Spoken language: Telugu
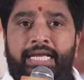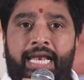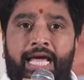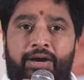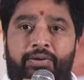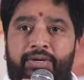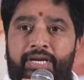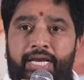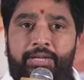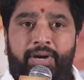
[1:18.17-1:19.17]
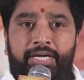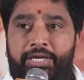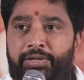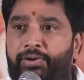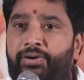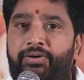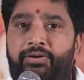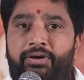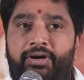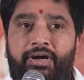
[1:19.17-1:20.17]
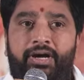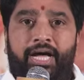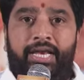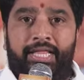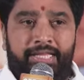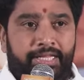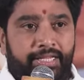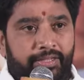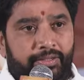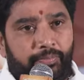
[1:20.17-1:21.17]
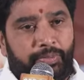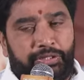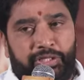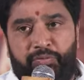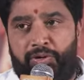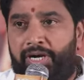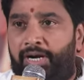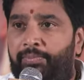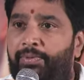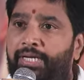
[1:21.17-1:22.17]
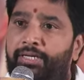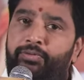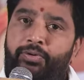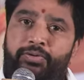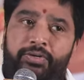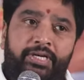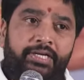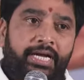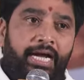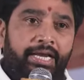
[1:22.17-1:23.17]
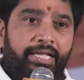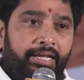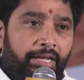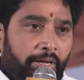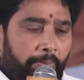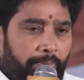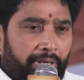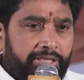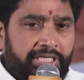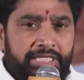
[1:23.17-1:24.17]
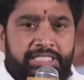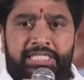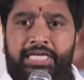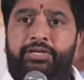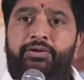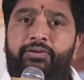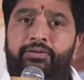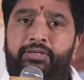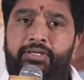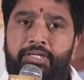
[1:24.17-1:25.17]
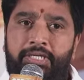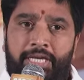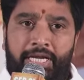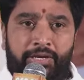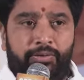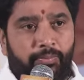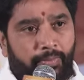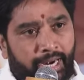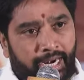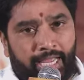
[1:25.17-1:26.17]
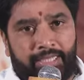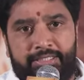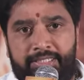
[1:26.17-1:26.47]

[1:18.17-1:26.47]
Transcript: ఎలాగ ఉండాలి మా హీరో అన్నది ప్రతి ఒక్క అభిమానిగా కోరుకుంటారు కానీ ప్రతి సీను నేను మళ్ళా